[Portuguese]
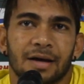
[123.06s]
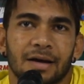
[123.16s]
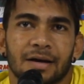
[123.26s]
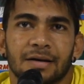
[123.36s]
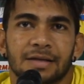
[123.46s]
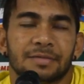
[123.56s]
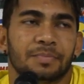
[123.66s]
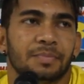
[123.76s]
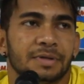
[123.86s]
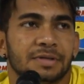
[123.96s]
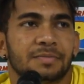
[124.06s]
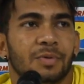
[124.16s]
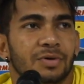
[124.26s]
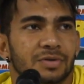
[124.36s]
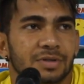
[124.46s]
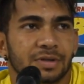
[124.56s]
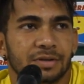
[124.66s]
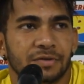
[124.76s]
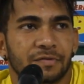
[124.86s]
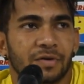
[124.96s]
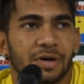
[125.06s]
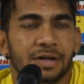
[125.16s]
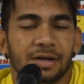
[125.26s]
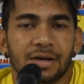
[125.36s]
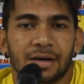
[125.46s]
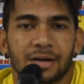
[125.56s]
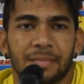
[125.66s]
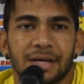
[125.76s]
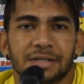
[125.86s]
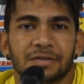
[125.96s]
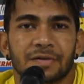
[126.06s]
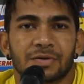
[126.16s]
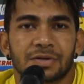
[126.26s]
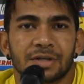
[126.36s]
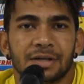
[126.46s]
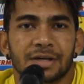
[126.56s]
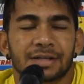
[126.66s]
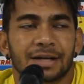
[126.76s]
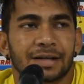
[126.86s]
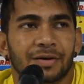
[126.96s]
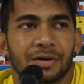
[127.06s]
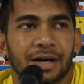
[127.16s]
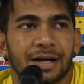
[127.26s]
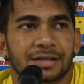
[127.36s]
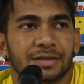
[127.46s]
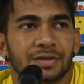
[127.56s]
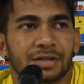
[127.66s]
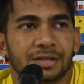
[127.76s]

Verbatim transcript: é, esse, esses pontos de fora, mas a gente vai conseguir resgatar agora em casa, se Deus